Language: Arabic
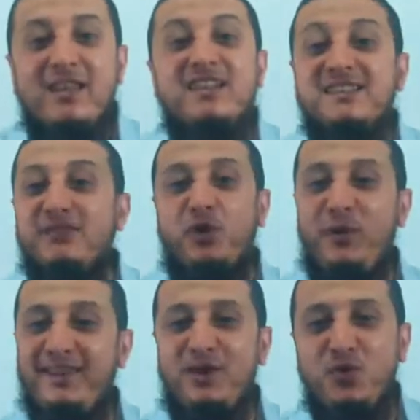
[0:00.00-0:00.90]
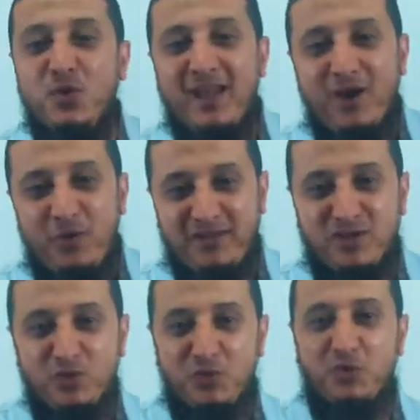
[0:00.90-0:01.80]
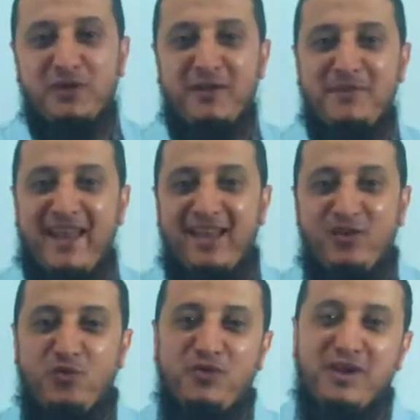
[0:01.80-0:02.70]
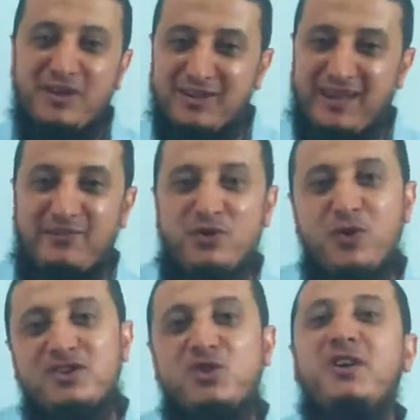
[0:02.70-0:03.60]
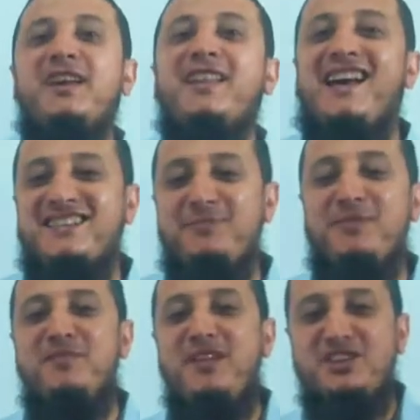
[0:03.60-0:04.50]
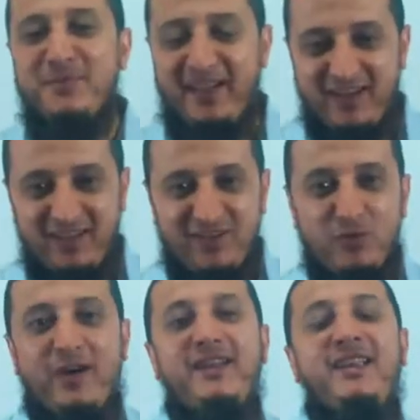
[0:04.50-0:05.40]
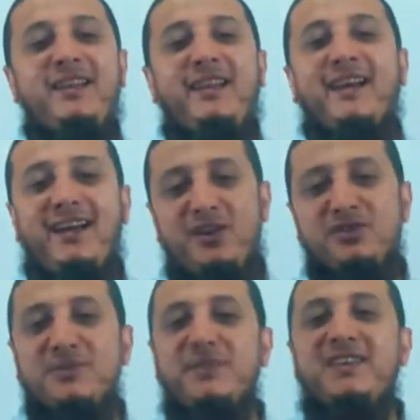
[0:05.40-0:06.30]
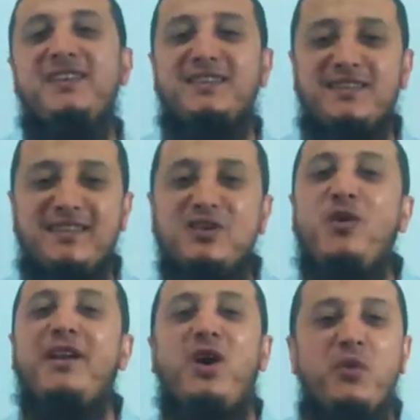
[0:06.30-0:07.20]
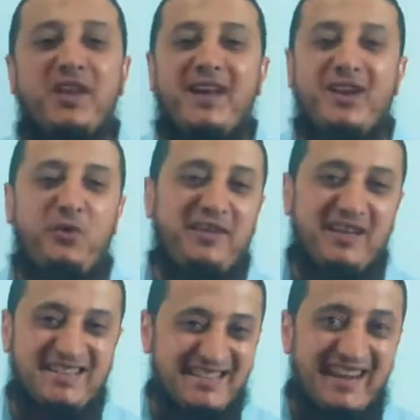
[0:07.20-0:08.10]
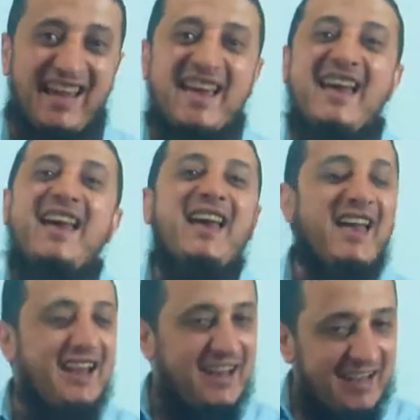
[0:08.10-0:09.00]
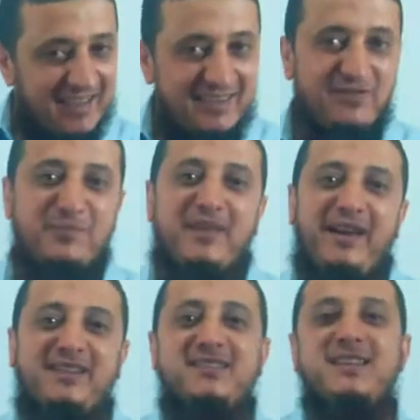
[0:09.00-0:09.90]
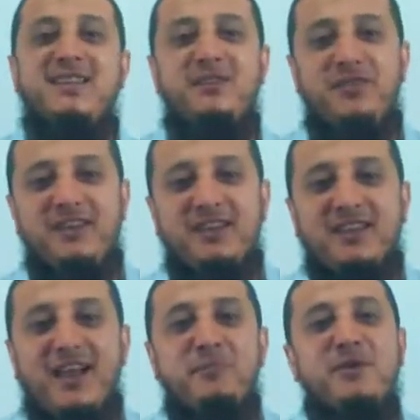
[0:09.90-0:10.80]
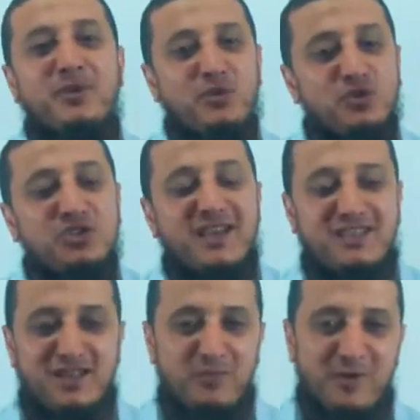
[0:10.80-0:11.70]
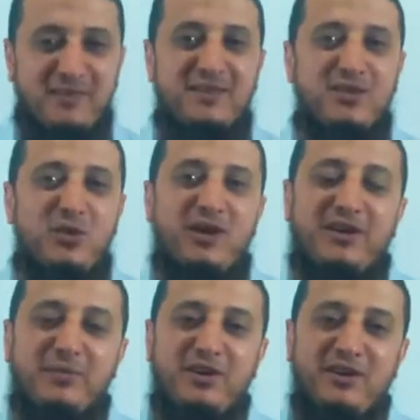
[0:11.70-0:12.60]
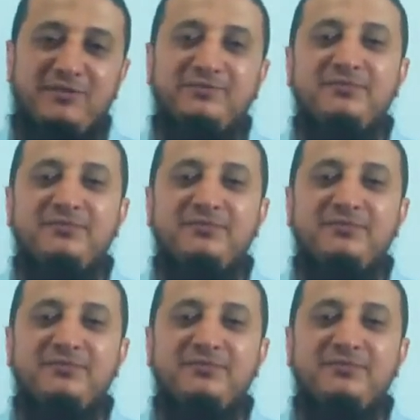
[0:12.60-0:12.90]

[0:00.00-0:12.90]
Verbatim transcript: لسه في الوحدة الأولى وحدة النطق والإملاء قلنا هنقطع الفيديوهات صغيرة كده عشان ما تملش معانا وهنحل لك على النظام الجديد كتير وهنعودك على نوعية الأسئلة اللي جت في امتحان السنة اللي فاتت قبل ما تخش عشان يبقى مادة اللغة العربية